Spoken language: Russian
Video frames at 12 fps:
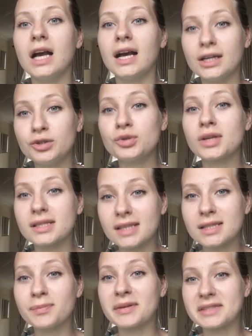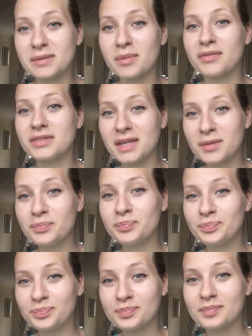Хочу сказать спасибо всем.
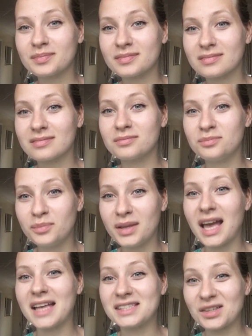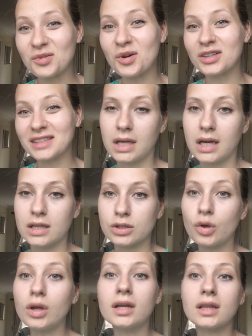Меняйте окна.
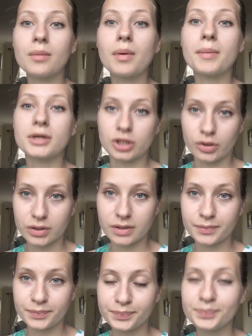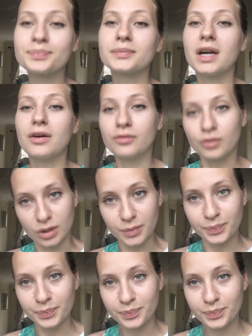Сколько нам обошлось? Вот.
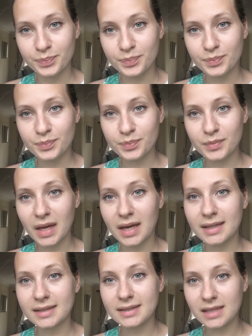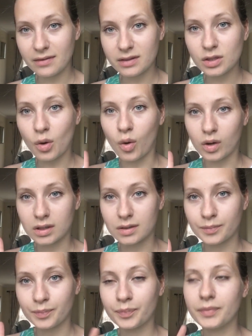9
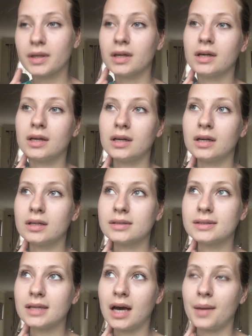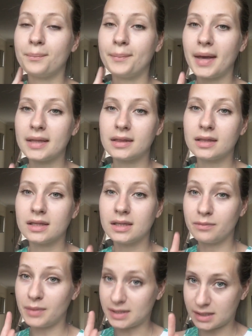окон э, за 5
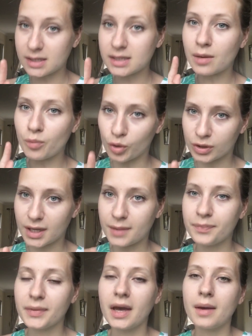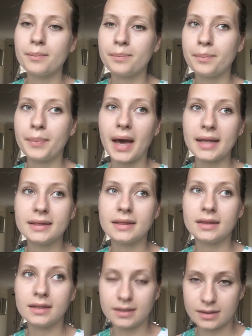и вместе с работой
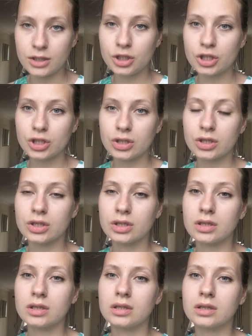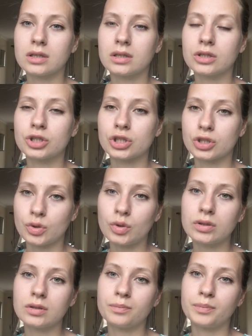
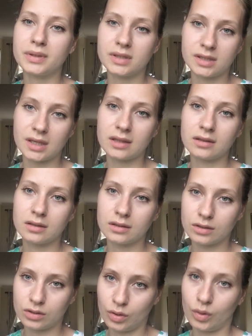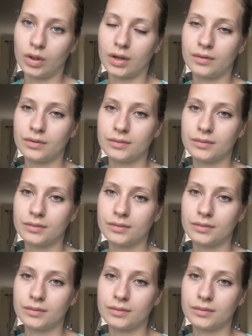5650 долларов